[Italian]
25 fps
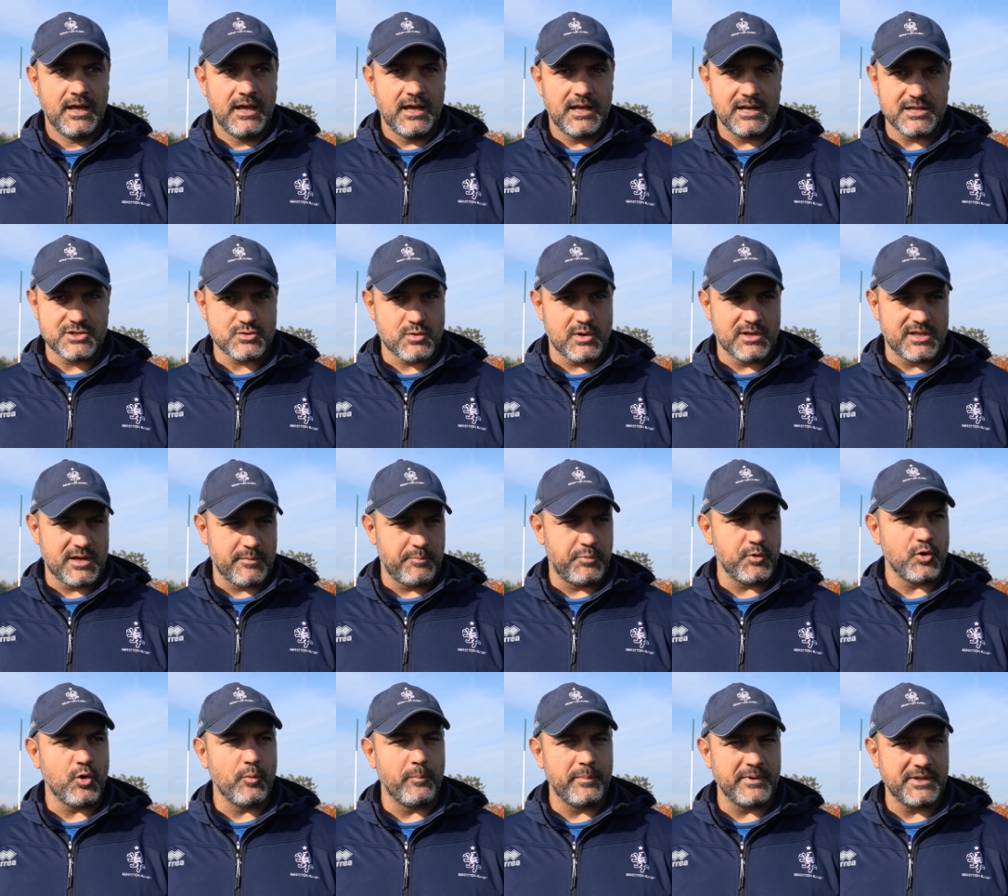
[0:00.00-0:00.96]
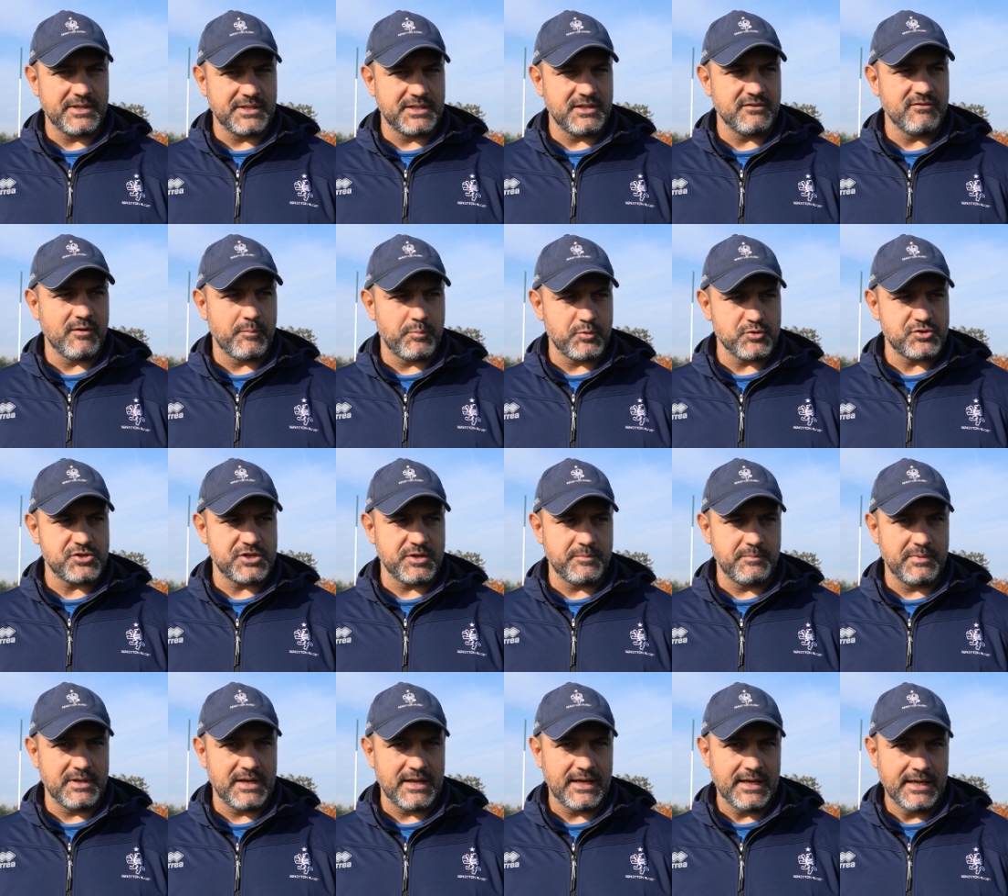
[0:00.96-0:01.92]
la squadra più competitiva
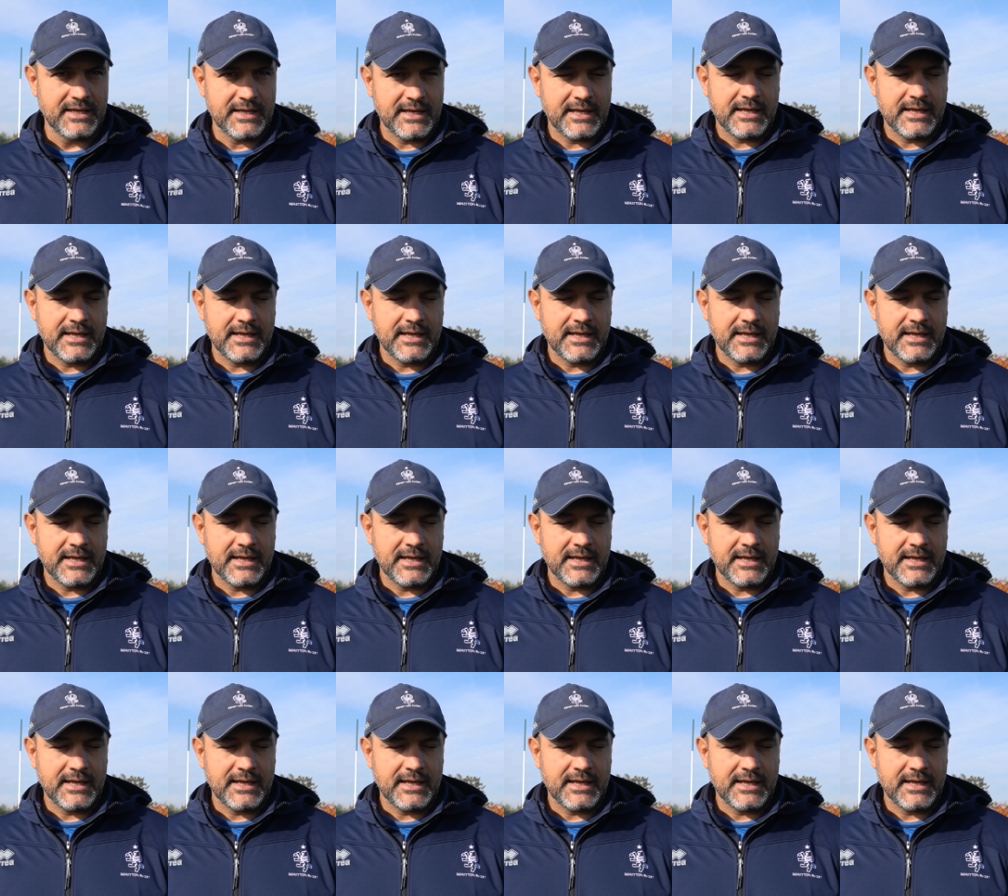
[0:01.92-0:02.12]
possibile